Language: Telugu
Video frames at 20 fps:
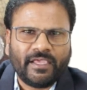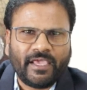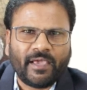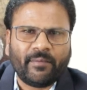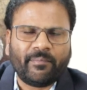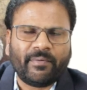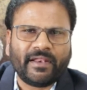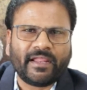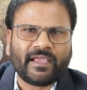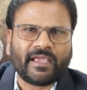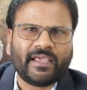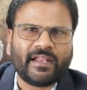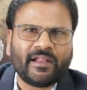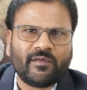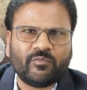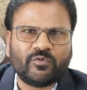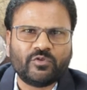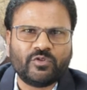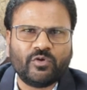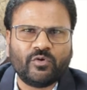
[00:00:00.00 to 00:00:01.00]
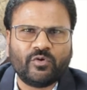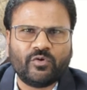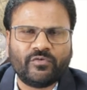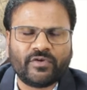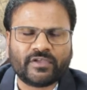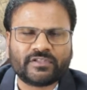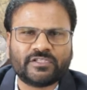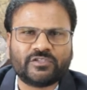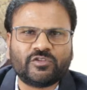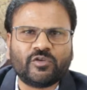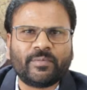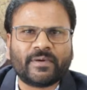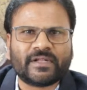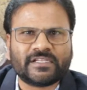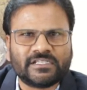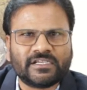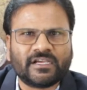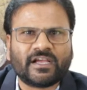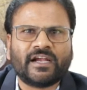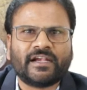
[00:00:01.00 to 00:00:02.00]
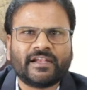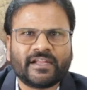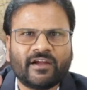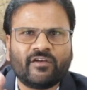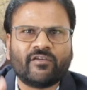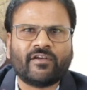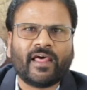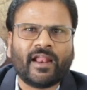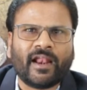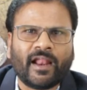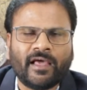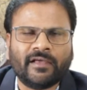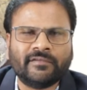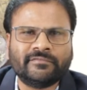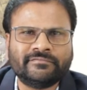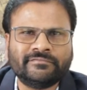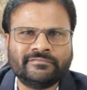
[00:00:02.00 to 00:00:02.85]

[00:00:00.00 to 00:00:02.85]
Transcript: ఏ పనికైనా ముందు వ్యక్తితో పరిచయం గట్టిగా ఉండాలి